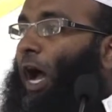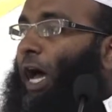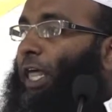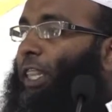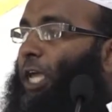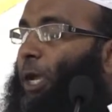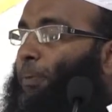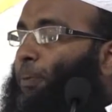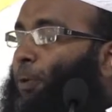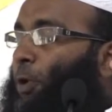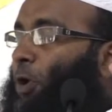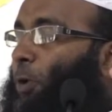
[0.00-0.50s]

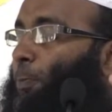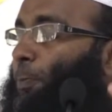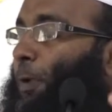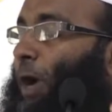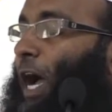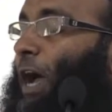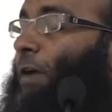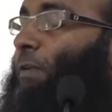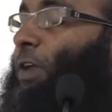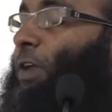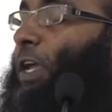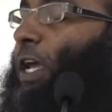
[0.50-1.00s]
அதே போன்று
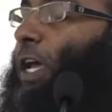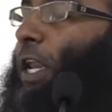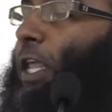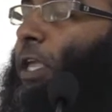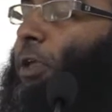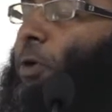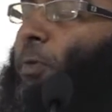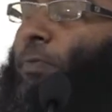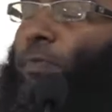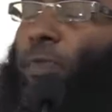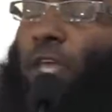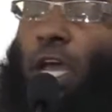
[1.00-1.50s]

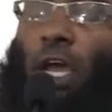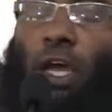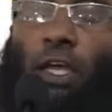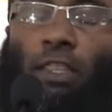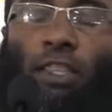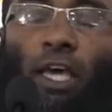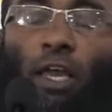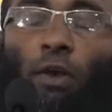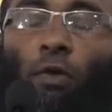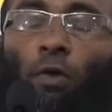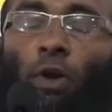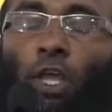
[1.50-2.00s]
பாவிகளையும்
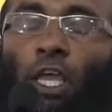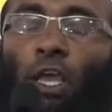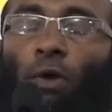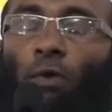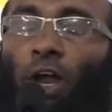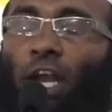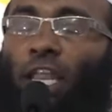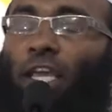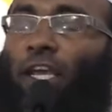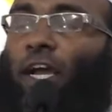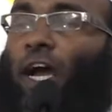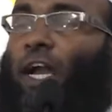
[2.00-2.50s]
தன்னுடைய
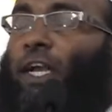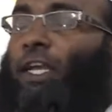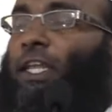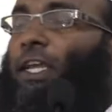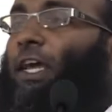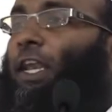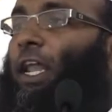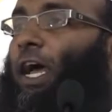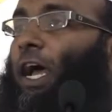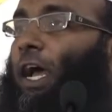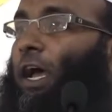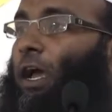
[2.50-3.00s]

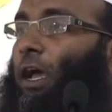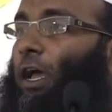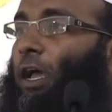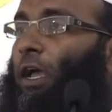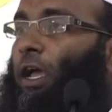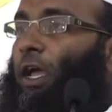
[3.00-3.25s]
வழிகாட்டிகளாக